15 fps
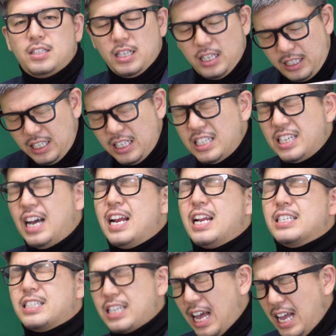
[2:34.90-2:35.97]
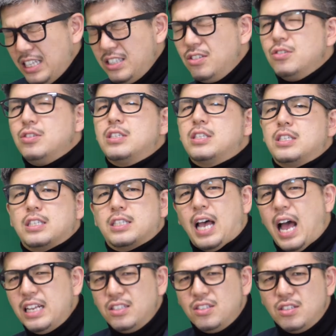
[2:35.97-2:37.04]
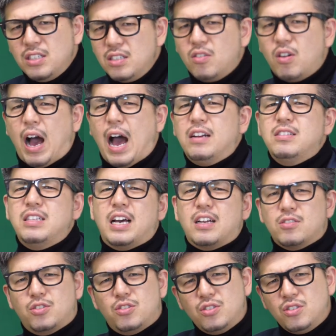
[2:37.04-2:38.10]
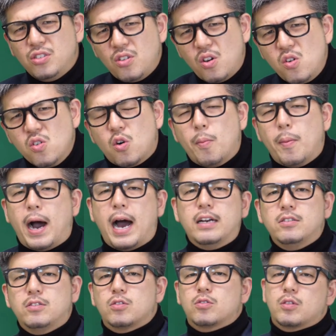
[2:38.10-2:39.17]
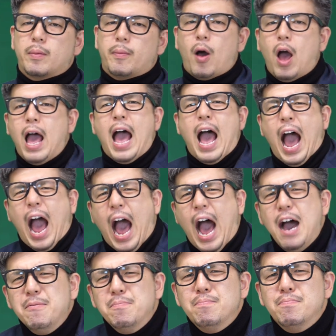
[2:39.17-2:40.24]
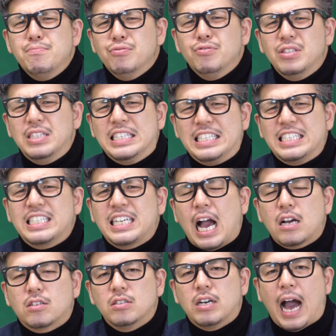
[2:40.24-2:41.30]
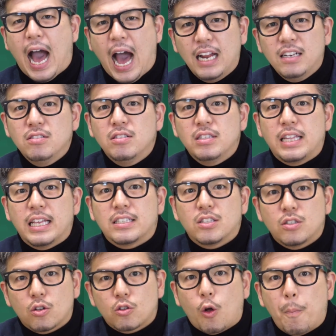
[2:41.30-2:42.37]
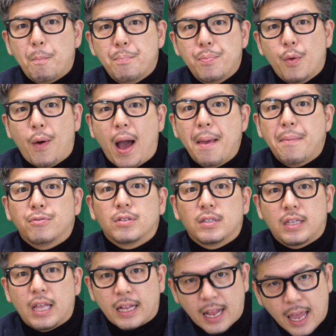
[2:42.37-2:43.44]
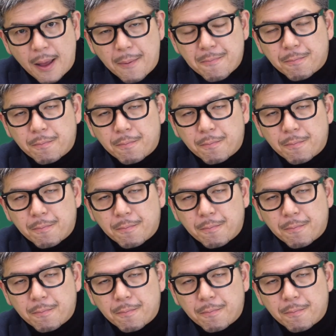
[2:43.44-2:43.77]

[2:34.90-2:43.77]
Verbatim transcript: いちからさんじゅういち、さんじゅういっこあるんだからじゅうよんこもあるっていうことはもう半分近くあるんですよ、トップファイブでね、